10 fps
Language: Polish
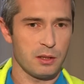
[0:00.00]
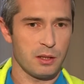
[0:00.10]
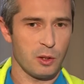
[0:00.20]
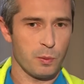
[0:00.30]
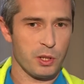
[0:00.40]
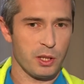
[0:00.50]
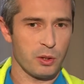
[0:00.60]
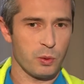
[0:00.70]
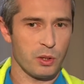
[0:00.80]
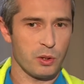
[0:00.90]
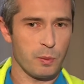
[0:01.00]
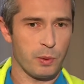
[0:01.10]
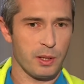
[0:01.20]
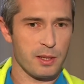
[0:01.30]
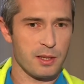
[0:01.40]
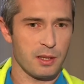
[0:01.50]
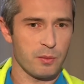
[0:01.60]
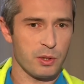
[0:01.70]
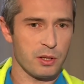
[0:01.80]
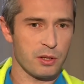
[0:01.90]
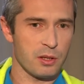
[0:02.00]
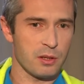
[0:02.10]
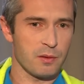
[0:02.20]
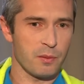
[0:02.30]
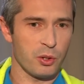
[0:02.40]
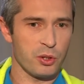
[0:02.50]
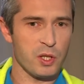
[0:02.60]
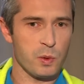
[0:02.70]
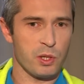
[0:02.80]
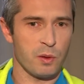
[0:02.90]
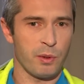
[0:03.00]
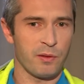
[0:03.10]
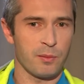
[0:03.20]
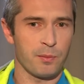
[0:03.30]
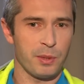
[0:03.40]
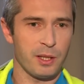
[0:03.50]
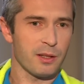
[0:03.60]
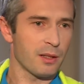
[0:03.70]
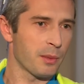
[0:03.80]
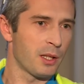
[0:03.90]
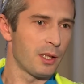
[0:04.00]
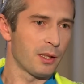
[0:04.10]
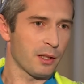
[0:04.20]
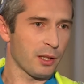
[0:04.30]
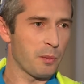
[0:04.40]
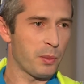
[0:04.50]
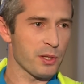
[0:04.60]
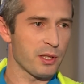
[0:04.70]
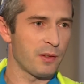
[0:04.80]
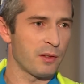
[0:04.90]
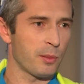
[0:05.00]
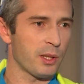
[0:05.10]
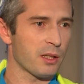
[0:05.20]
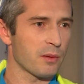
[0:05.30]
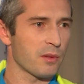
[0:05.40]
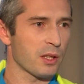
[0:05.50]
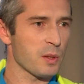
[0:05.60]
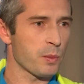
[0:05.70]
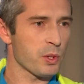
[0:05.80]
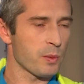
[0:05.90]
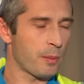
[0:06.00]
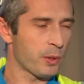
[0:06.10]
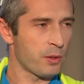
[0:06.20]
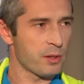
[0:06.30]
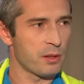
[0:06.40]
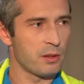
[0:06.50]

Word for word: I, te obszary, które oni pokazali, myślę, że odcisły się pewnym piętnem takim pozytywnym na tym, w jaki sposób ja podchodzę